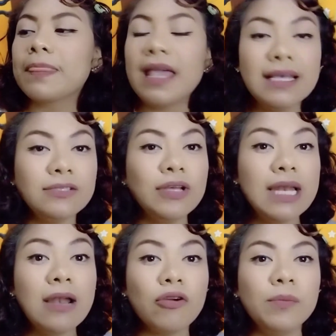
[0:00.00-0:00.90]
Esto
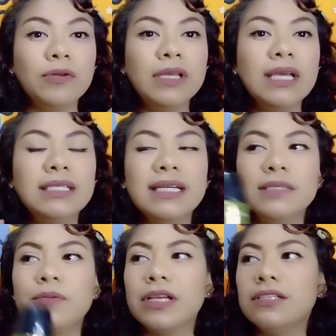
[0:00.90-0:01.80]
era lo que me urgía,
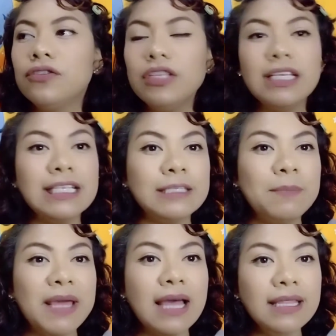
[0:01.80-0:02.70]
chicas, porque estoy
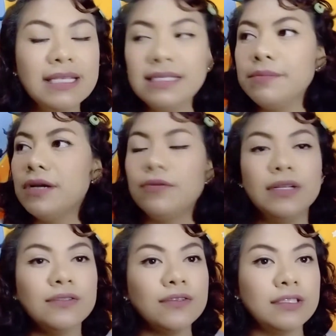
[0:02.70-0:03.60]
desesperadísima con
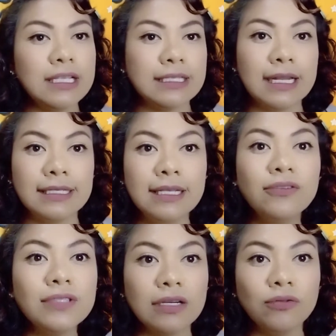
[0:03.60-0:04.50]
esos
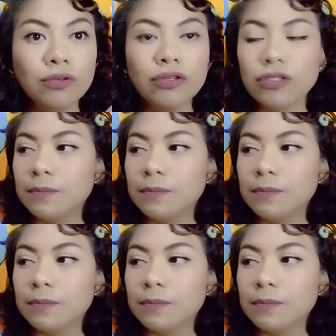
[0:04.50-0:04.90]
desgraciados zancudos